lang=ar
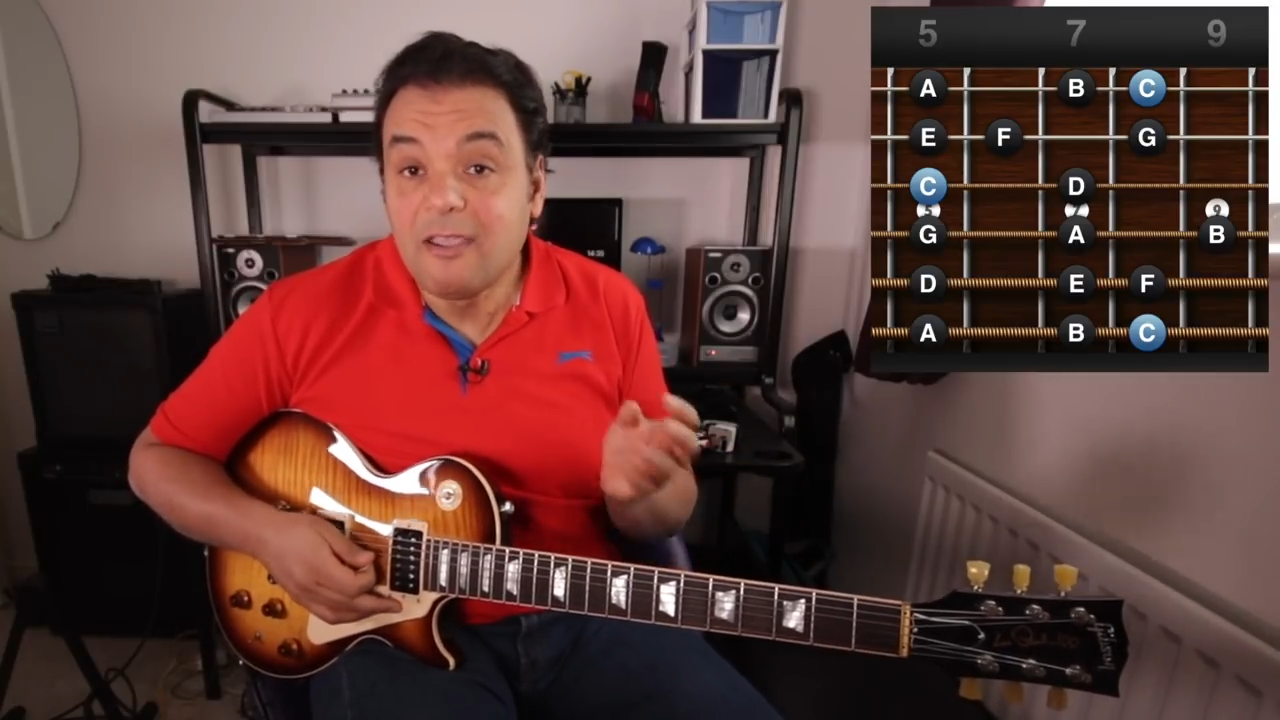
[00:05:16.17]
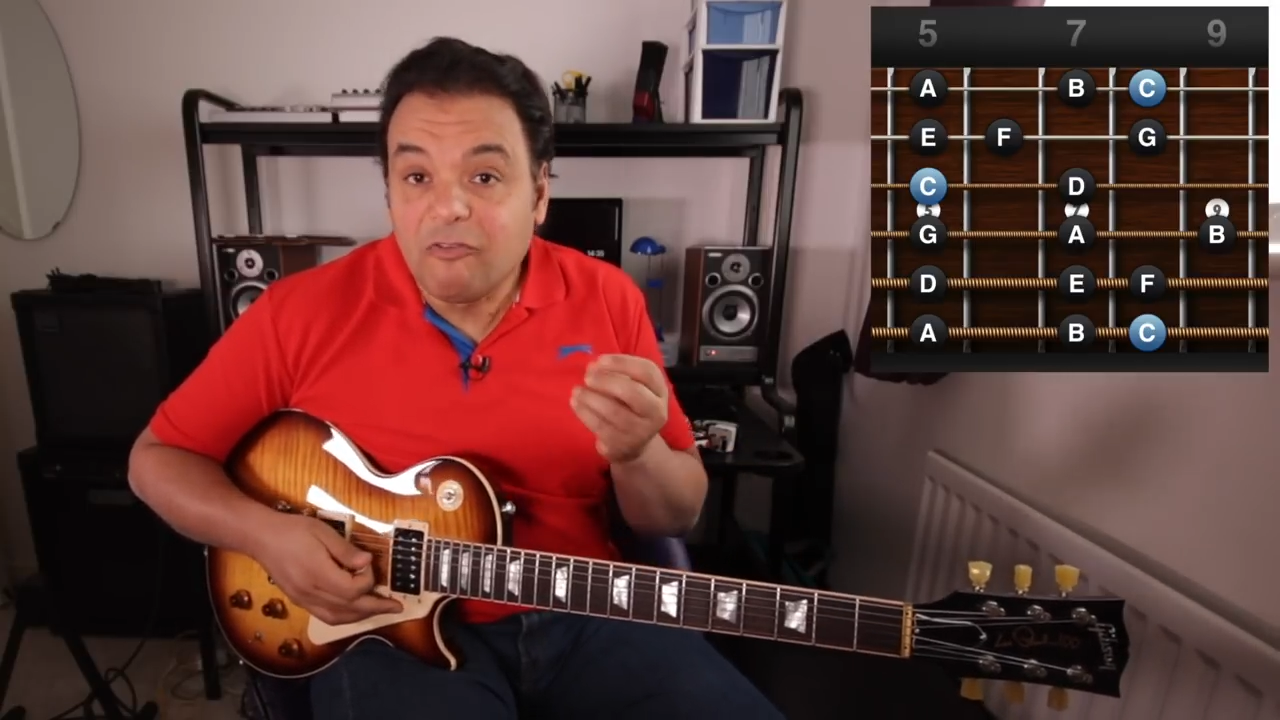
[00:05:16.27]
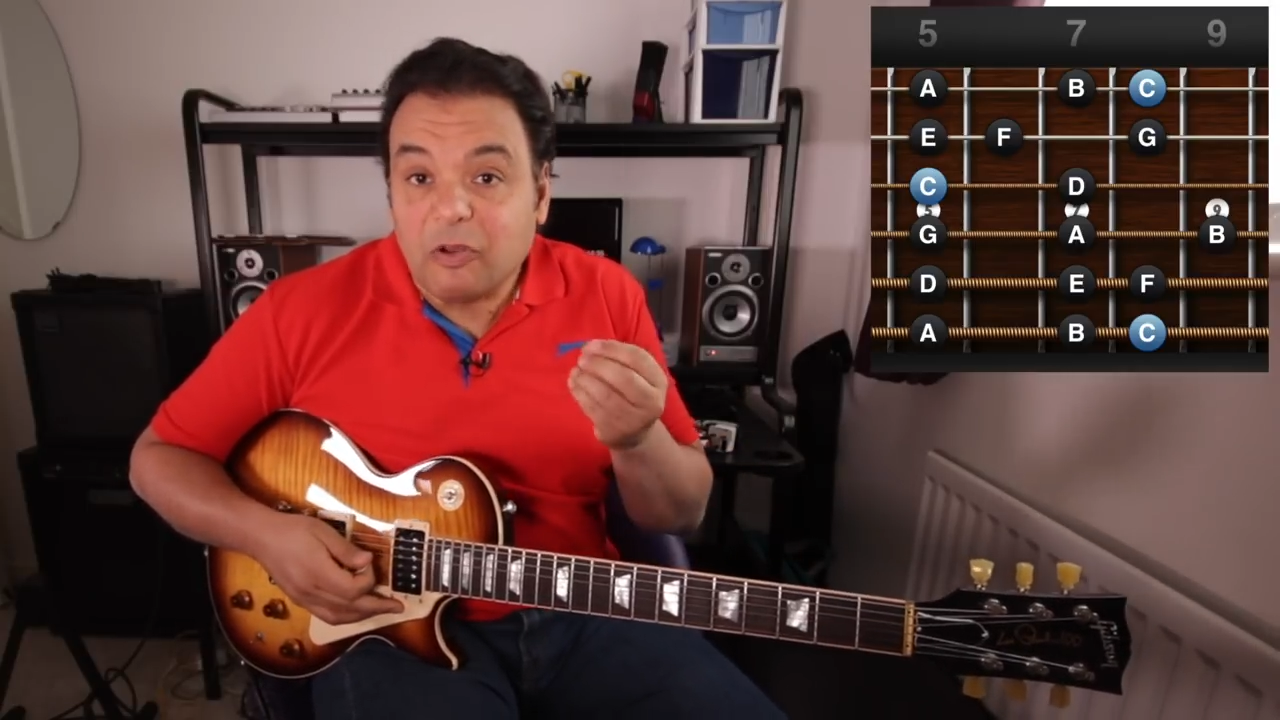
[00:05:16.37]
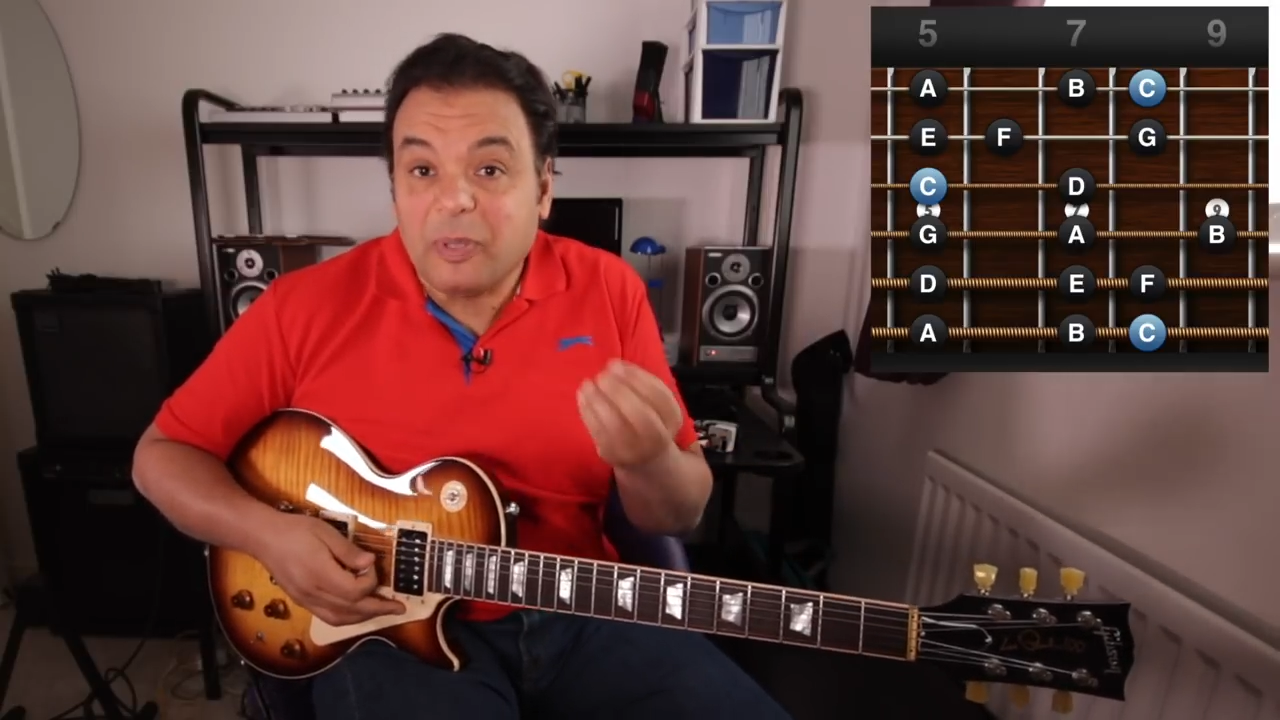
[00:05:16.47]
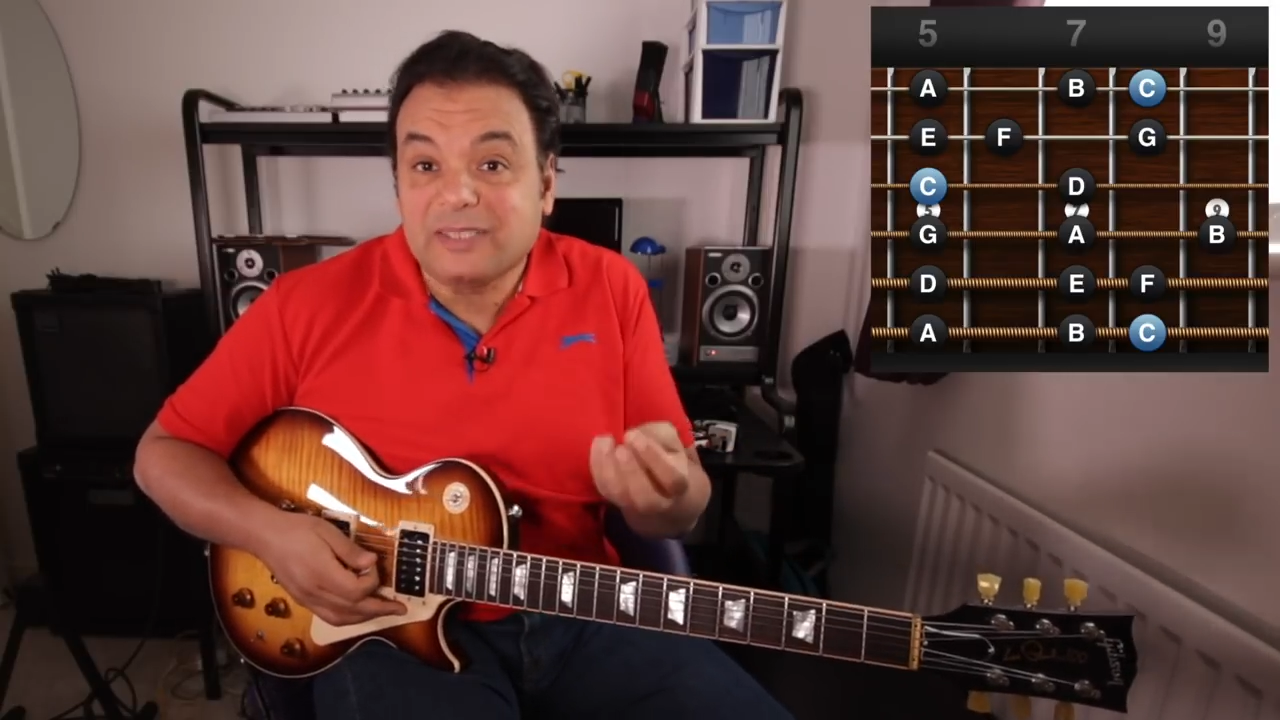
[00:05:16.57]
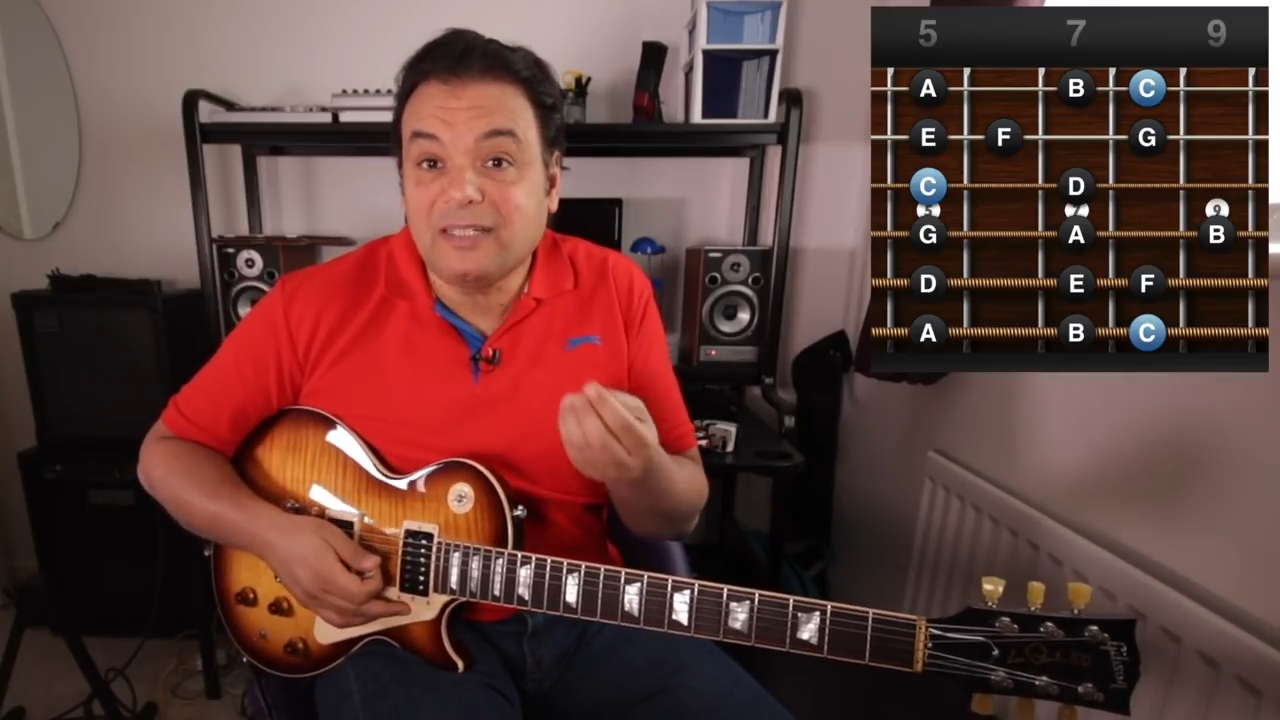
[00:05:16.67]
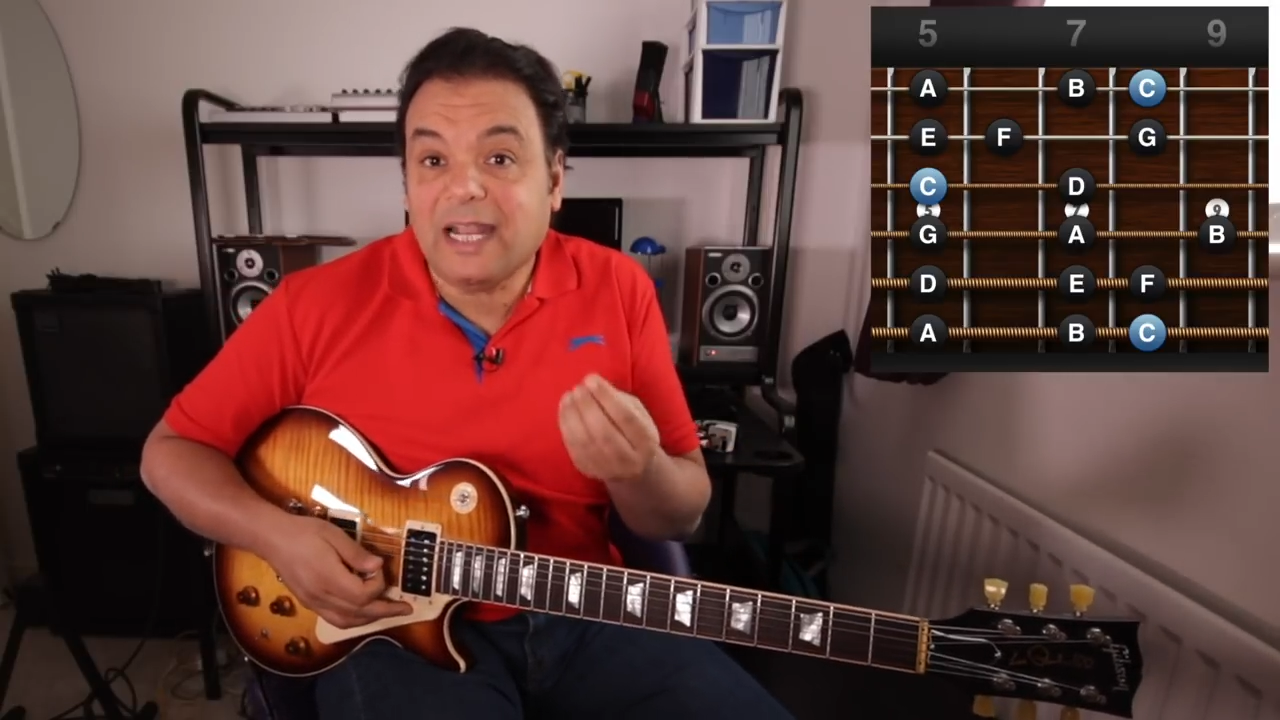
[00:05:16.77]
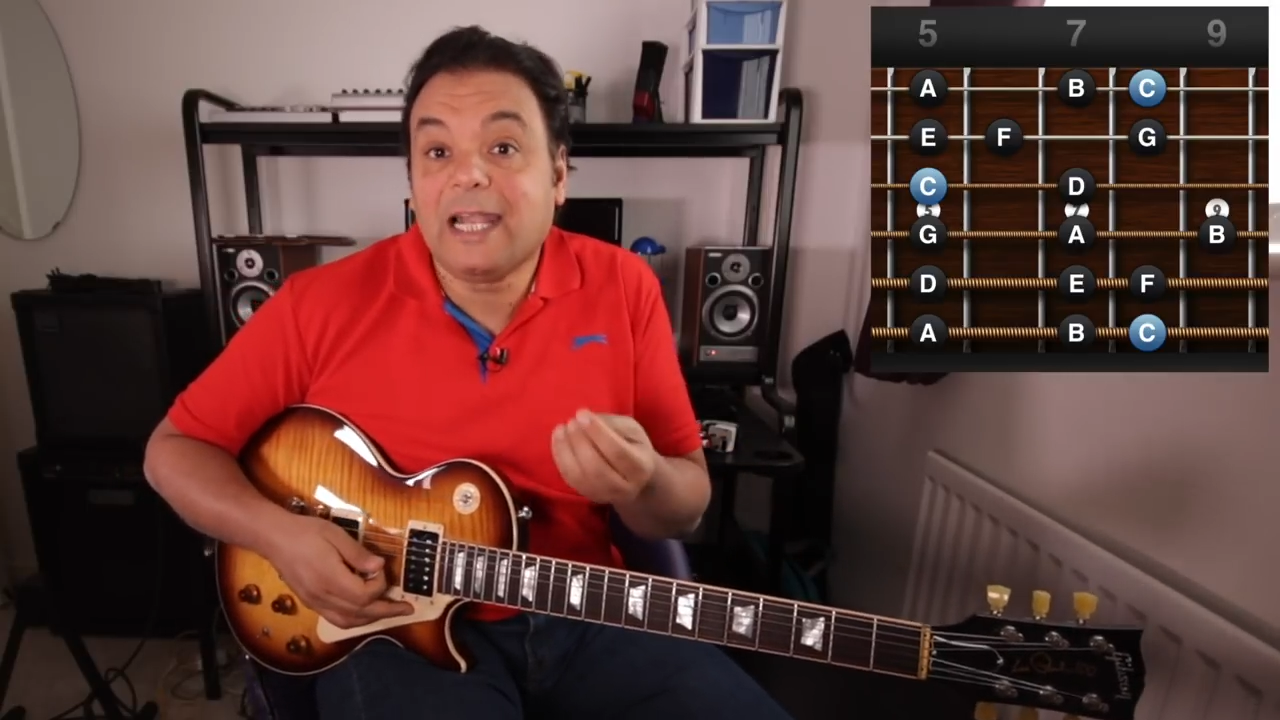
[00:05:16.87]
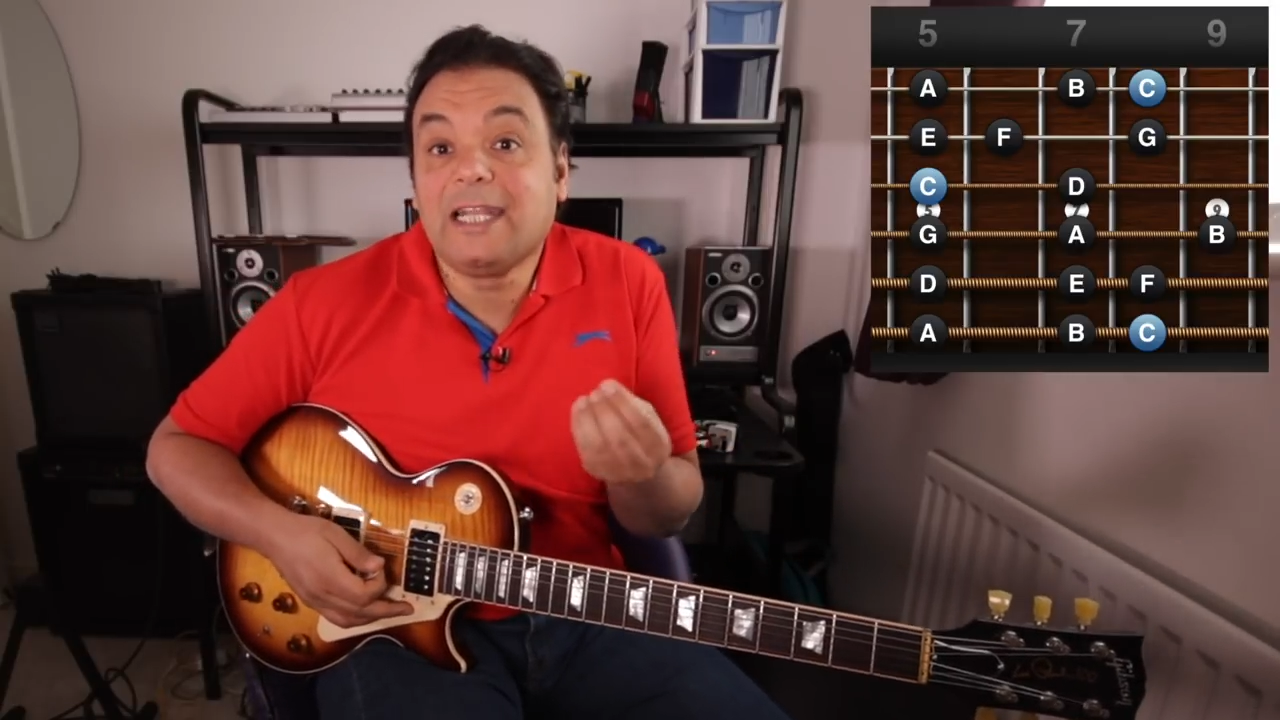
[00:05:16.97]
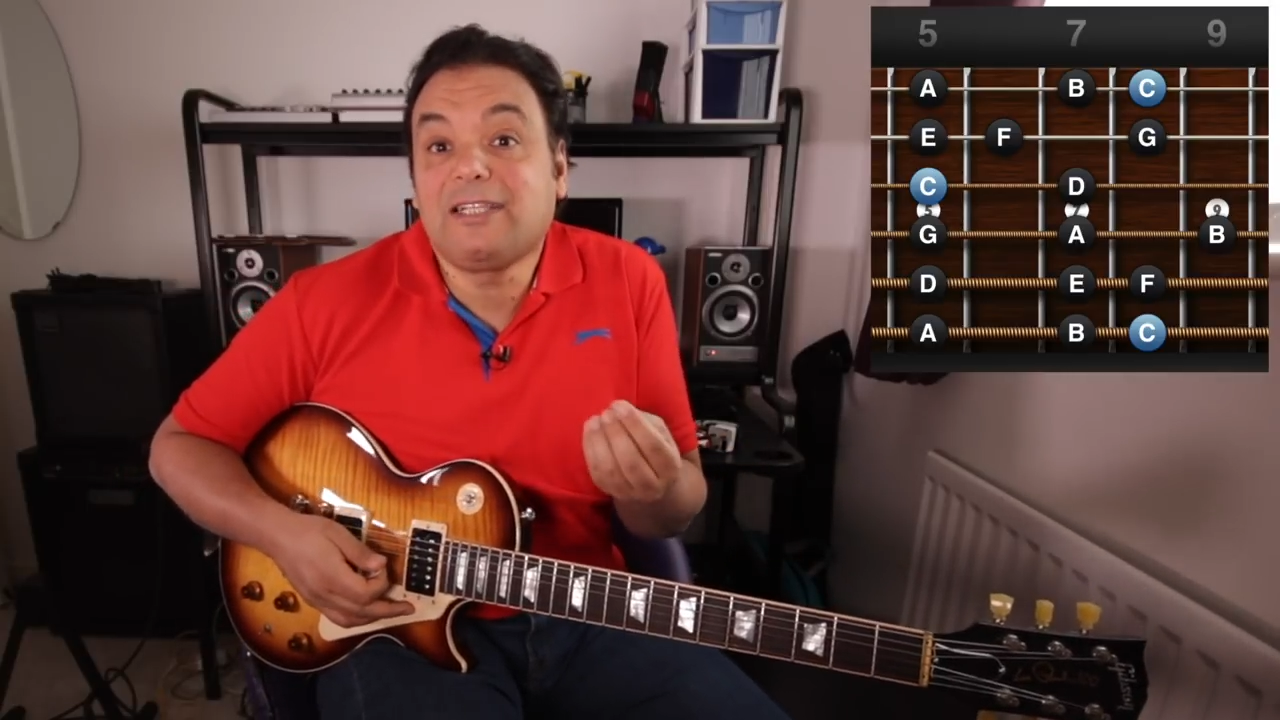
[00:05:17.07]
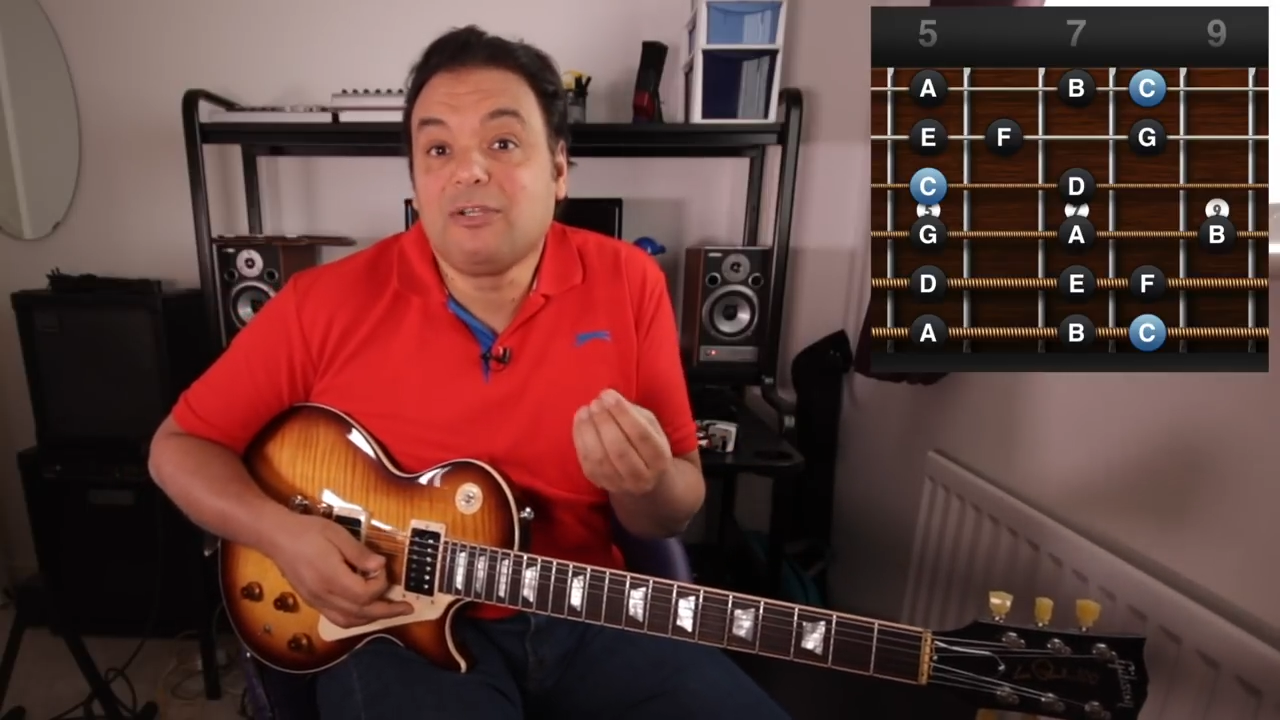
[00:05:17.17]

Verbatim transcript: فالباترن حلت